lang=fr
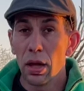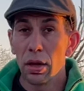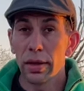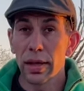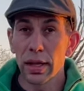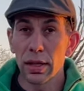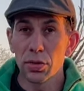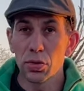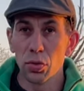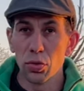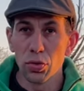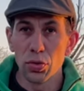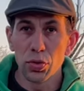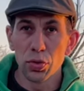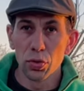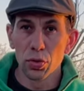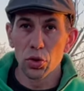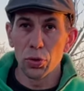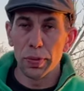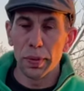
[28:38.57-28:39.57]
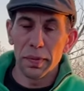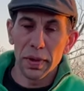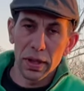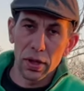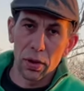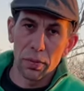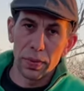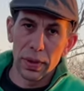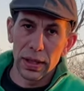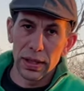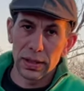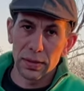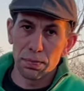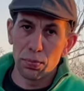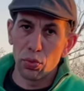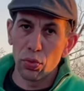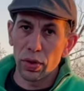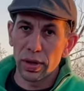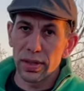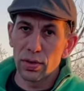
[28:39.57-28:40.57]
Quelle solution je peux mettre en place
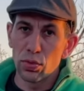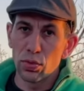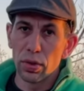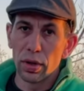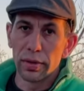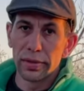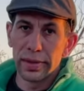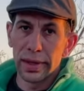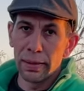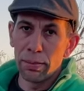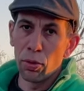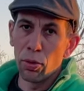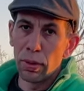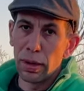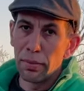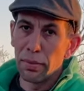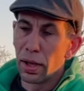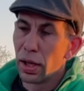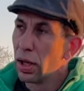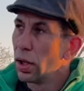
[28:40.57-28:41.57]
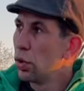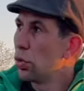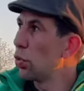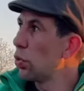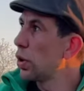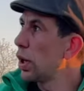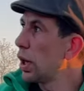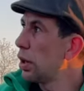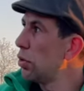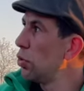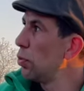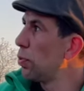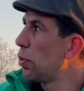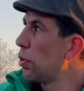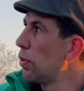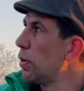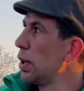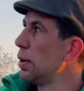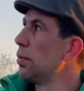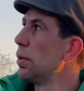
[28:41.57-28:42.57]
pour résoudre tel problème Donc là, le
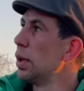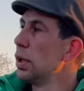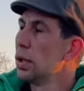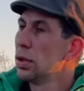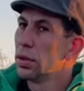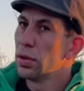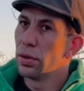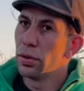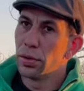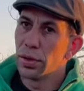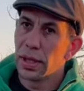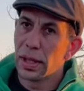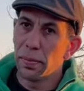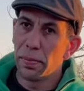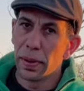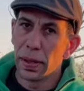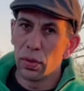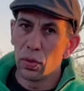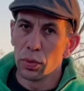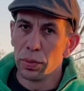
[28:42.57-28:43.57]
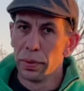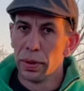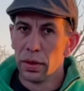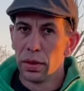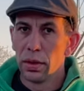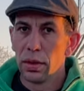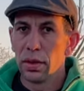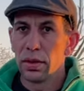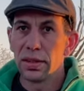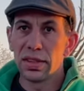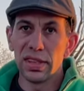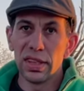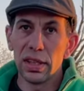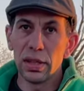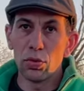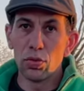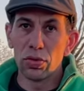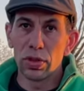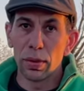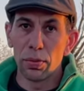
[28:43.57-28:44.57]
problème euh, des palombes,
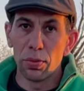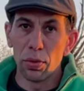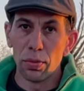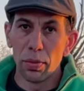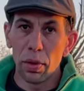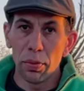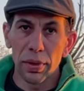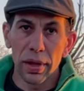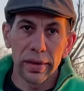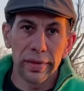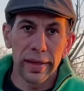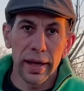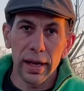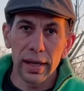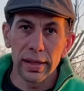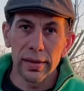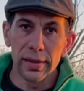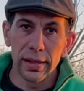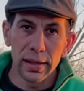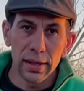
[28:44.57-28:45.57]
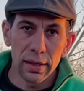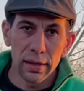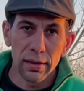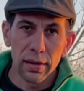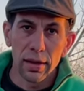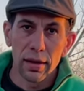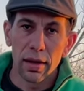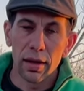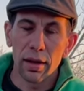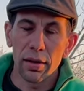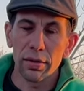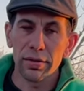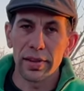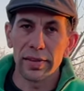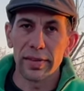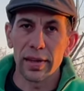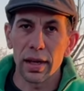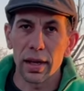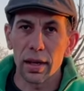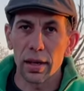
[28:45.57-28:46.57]
c'est tout simplement bien d'arrêter. Hein. ça
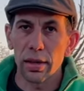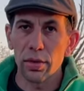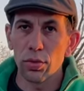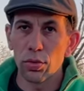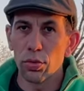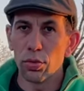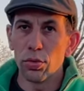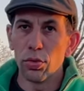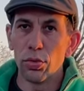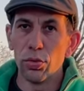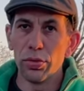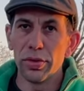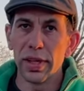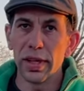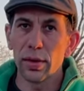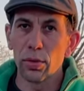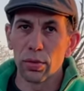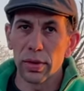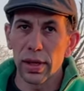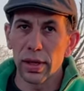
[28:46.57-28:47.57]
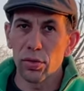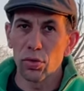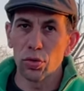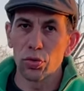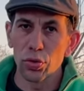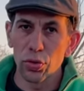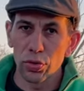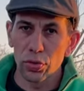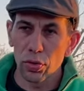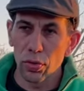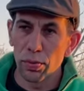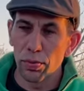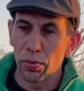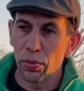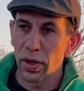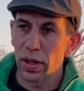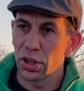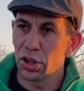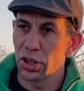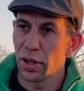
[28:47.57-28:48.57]
sert à rien de, lutter contre quelque chose qu'on ne
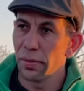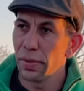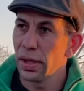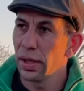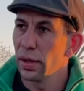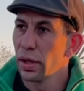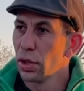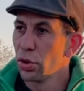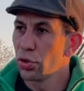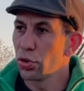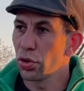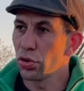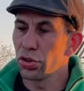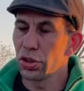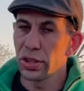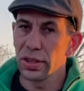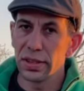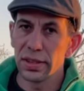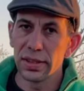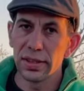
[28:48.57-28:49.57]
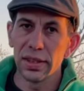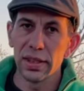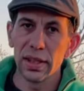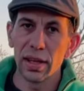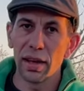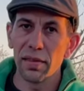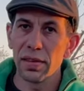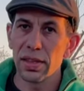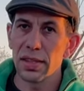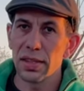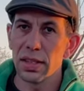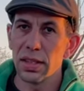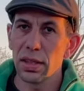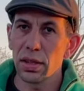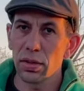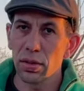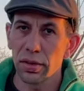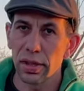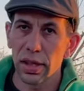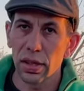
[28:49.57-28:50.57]
pourra jamais changer, si ce n'est
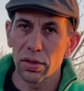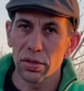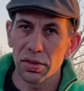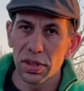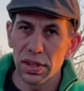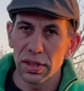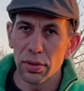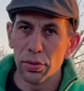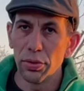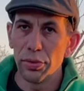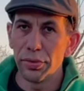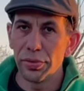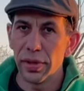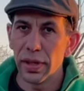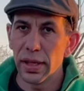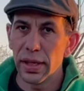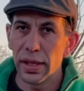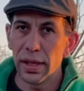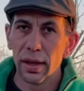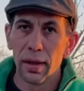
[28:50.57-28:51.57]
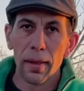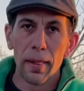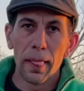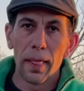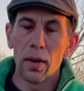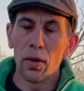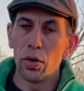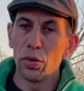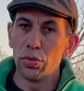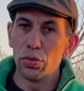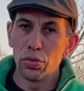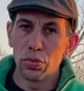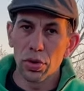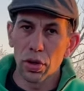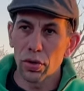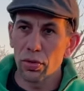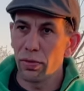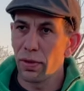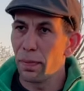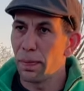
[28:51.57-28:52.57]
investir dans des quantités de filets, euh, du
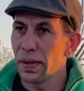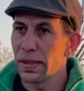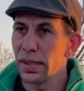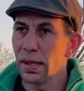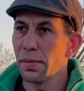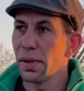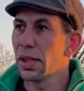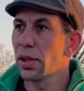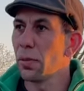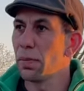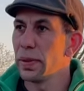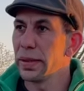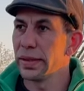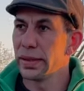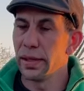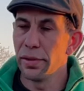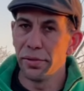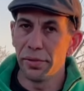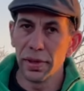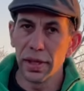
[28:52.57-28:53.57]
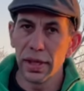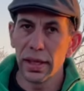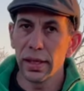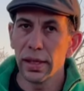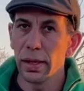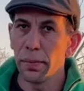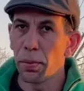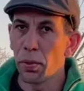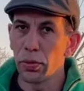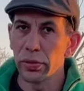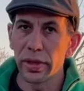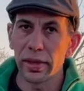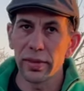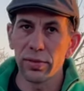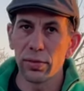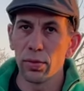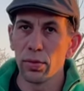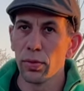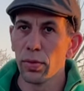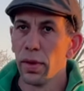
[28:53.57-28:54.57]
temps qu'on va passer à mettre en place des filets, des
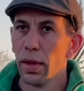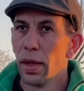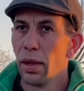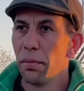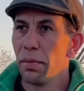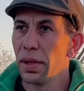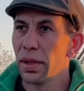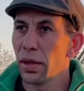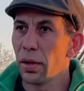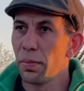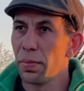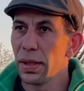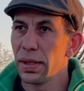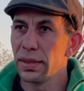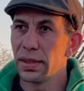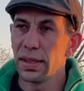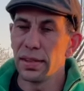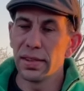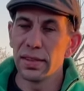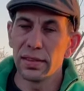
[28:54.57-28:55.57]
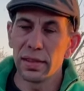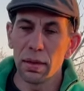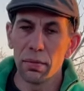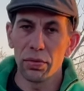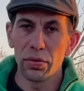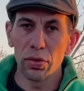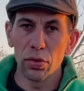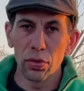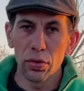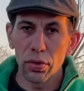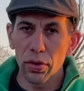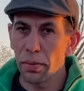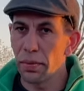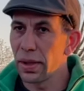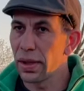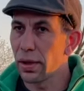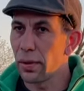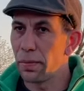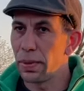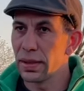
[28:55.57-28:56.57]
protections, mettre en place des systèmes sonores,
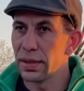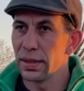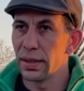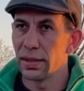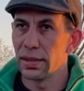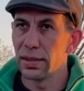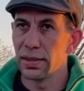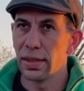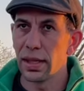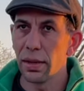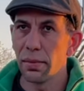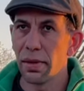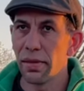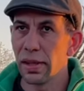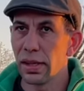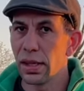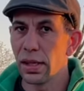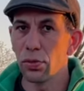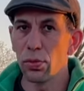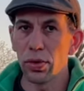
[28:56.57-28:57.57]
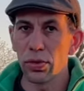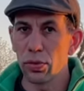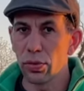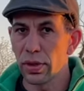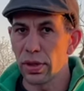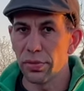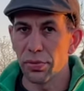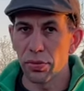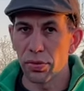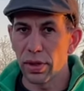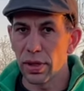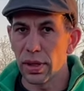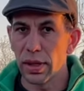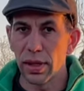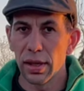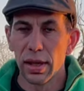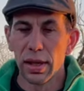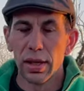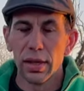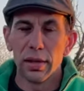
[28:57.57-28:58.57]
mettre en place des systèmes avec des oiseaux qui font
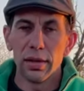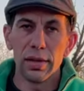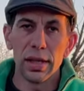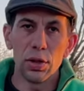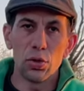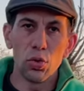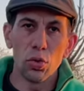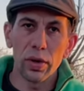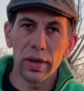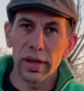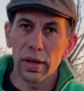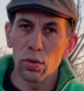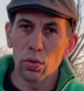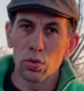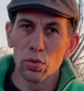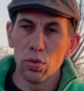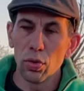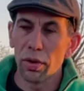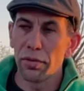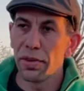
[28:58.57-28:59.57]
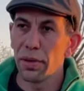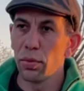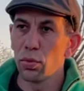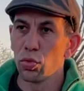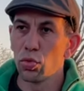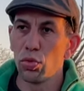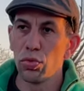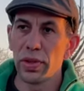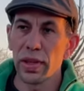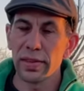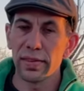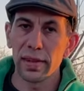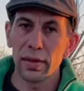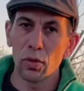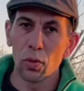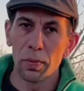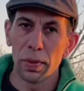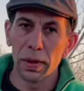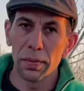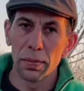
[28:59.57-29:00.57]
des, tours et des contours. Enfin bon, tout ça, c'est
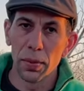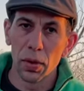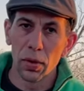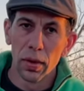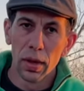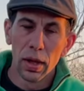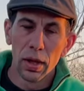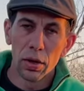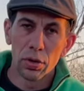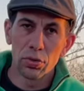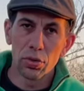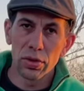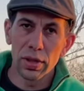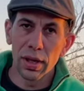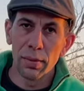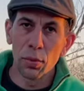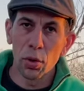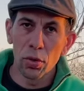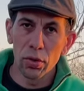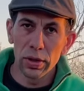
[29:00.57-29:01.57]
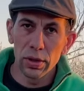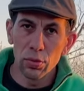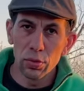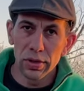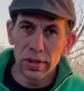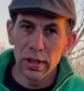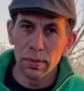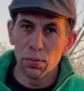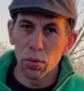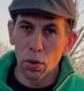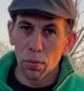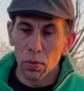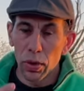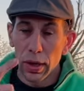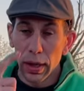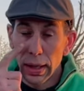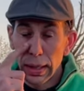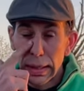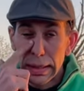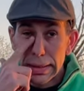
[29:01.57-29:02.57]
complètement, totalement inutile pour
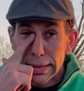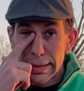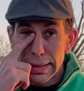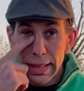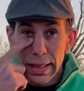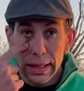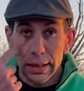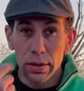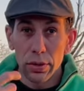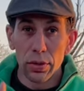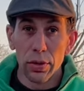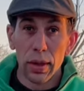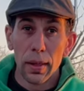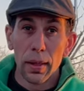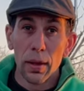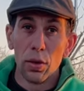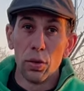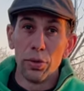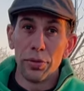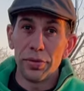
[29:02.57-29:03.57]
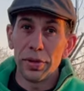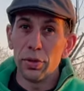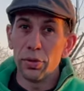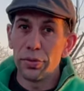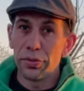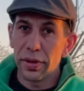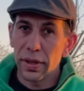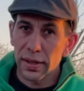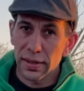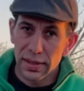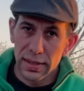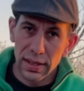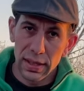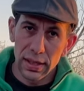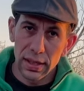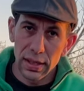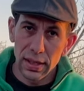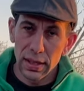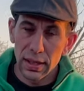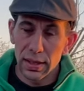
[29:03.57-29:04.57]
moi. Certes, le fait de faire
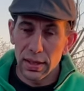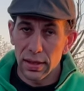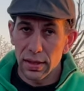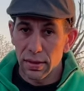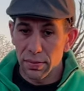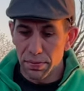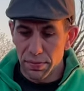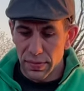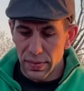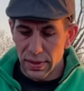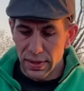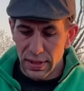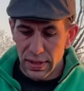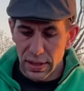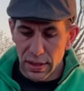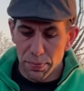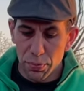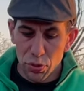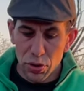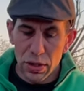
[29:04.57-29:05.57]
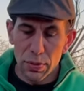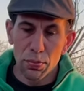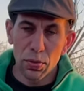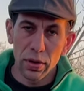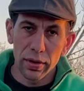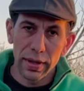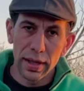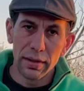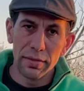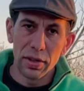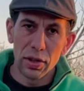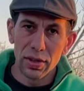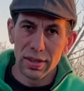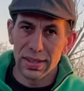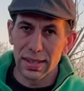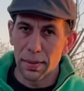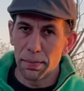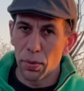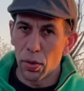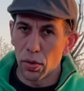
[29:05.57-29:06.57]
ces, ces petits petits poids en alvéole,
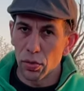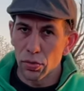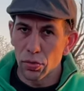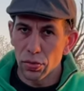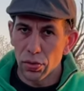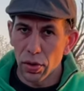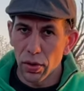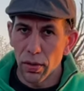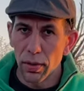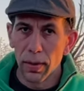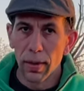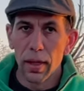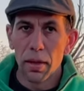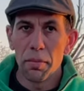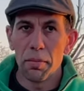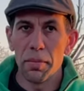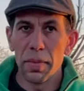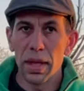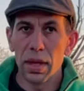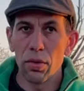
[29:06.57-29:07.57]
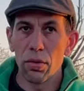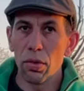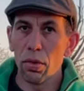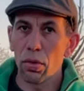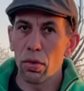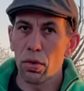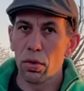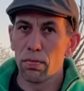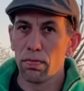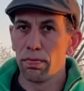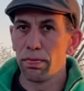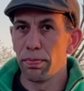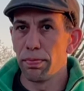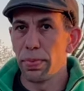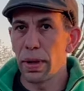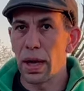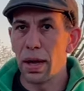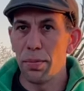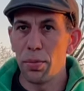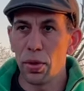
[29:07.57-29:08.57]
ça prend du temps, mais euh,
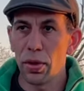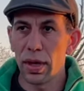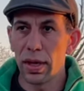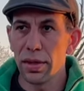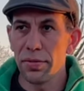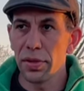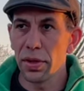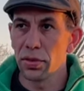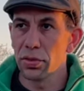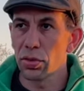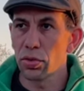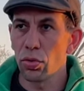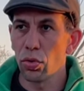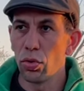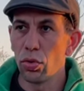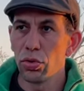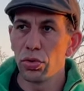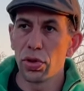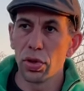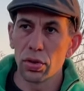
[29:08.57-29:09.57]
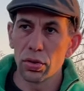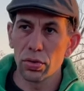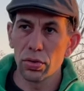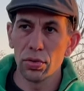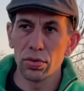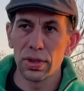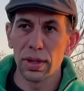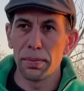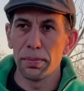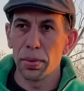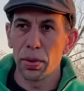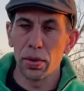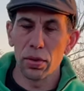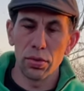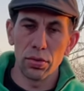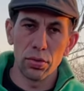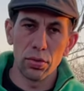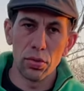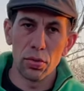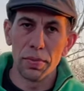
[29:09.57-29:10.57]
par rapport à la différence entre le temps que ça me
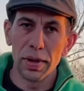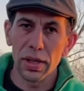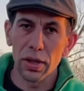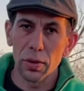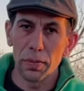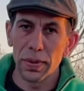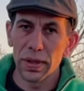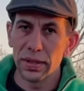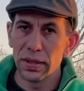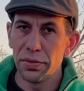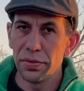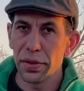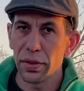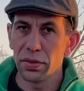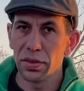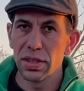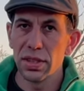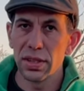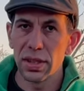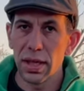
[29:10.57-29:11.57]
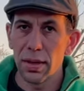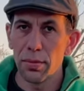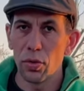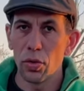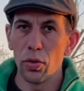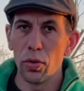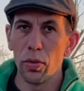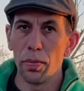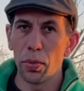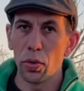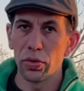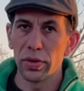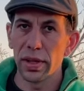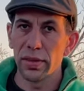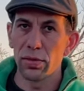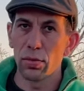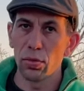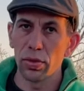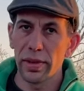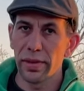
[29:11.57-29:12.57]
prend de mettre en place différents systèmes de
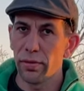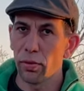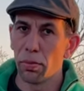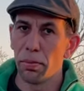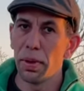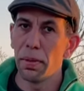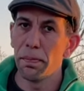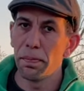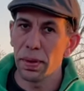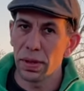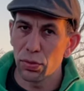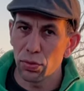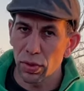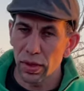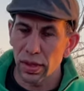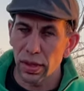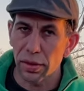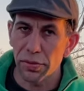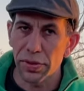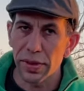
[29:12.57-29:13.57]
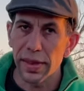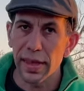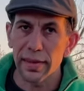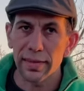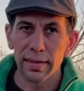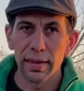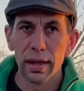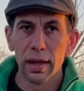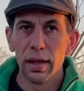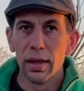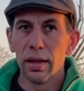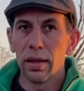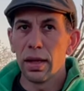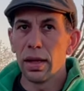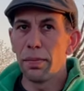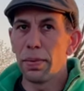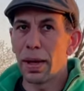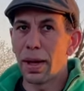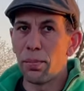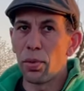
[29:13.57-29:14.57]
protection qui sont même pas sûrs d'être efficaces, et
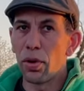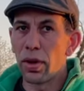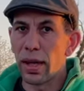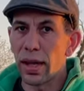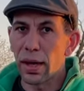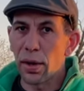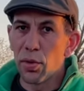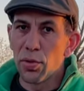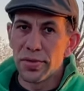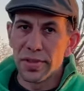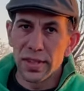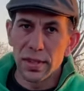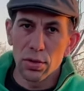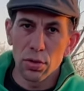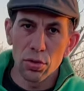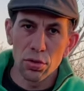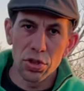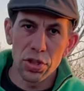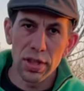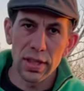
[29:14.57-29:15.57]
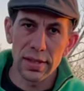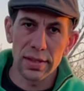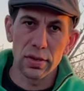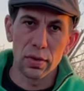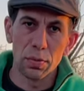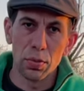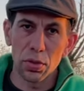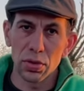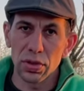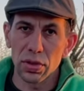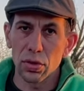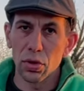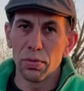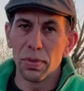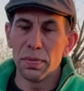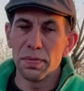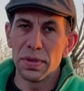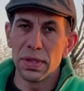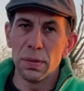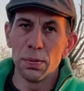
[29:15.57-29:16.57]
par rapport à la réussite que j'ai à 100% de
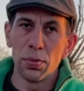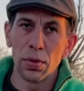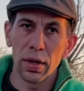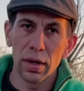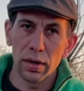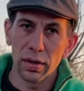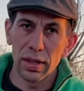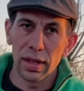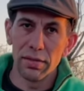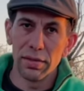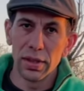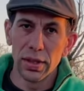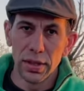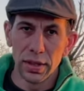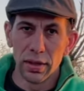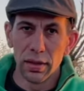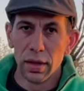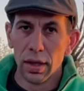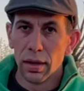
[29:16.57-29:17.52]
mes petits poids en alvéole,